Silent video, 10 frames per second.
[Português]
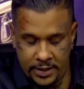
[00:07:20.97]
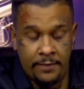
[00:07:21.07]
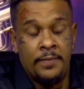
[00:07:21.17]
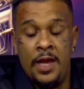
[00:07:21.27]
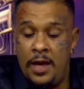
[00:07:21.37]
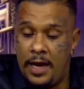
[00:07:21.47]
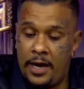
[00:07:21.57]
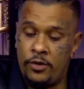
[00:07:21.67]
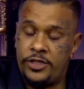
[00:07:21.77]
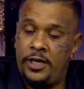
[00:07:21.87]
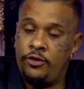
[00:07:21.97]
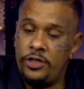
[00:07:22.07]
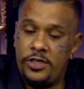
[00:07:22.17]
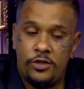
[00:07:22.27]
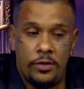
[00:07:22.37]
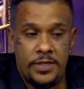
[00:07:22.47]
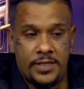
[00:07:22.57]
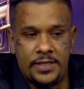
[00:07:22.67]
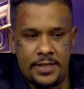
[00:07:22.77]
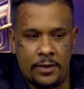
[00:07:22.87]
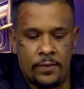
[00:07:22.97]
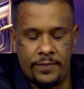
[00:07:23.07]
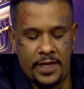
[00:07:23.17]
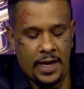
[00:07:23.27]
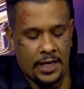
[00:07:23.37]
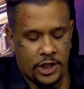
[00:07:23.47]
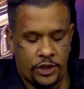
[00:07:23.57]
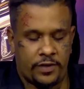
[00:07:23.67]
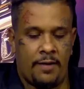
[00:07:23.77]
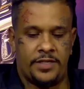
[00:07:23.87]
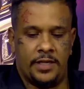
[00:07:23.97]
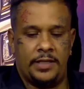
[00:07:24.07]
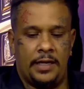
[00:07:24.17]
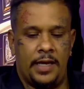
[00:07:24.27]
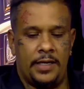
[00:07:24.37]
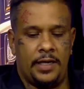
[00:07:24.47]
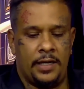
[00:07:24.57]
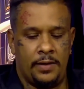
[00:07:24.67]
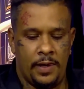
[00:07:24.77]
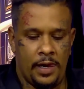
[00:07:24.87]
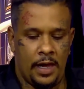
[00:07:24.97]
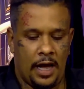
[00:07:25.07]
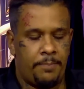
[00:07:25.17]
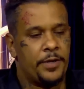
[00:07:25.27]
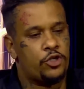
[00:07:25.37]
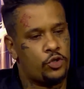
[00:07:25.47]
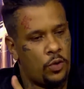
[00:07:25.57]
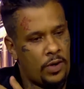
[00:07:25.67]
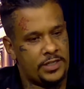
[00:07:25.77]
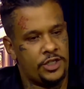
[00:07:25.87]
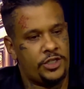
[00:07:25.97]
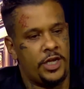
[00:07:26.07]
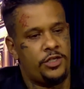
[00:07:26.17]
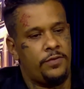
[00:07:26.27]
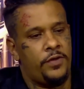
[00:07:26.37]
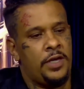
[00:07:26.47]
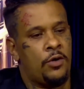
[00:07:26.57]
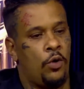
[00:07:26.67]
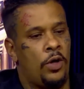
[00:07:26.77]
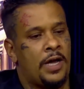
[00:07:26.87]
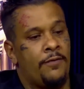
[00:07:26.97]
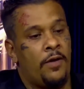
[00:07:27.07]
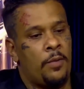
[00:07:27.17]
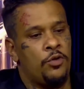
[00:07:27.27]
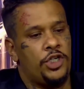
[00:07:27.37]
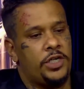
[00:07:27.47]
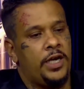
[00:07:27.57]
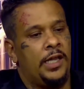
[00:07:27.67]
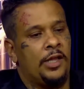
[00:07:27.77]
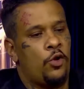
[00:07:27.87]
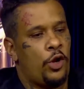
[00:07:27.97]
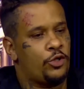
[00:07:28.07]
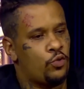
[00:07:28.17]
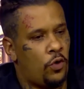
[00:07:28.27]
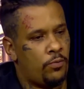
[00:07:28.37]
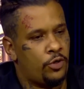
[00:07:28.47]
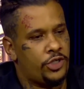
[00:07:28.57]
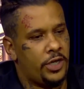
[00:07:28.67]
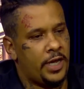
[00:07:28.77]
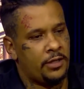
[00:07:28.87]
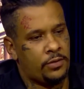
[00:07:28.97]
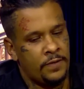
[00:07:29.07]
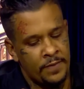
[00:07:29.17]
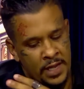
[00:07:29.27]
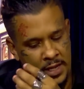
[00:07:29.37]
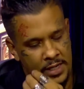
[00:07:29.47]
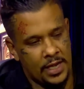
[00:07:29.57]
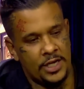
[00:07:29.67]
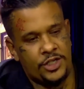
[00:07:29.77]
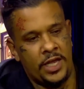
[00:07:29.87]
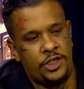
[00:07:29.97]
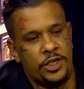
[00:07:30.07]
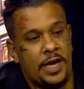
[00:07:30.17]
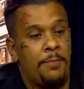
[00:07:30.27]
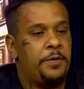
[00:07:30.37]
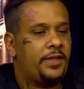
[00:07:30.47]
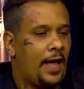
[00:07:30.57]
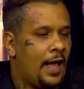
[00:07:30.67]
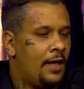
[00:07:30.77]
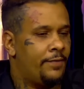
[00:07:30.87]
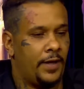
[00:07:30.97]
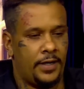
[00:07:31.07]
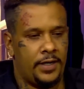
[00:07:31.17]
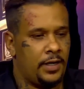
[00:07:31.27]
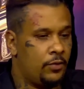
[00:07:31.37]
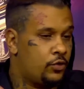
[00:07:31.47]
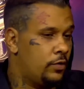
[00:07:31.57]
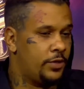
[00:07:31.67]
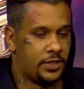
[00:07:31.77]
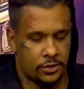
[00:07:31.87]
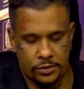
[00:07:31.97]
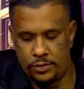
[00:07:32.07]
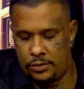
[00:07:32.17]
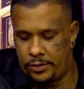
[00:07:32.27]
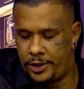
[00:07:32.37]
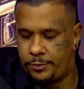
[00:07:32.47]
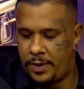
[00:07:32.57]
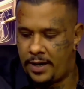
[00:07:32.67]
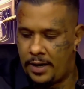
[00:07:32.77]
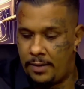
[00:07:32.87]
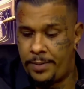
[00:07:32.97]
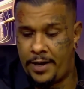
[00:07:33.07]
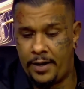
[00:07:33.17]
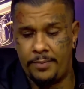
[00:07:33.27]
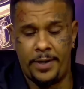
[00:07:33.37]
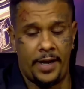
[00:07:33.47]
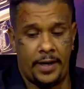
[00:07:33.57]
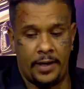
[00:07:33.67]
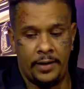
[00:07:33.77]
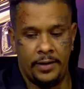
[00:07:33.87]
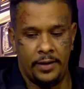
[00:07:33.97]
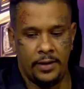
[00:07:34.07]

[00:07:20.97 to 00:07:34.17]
sim. Era um centro de desobsessão, né? A gente ficava sentado ali, a pessoa, o assistente vinha, colocava a mão esquerda no nosso ombro direito e a gente captava ali os obsessores, parará, parará, parará.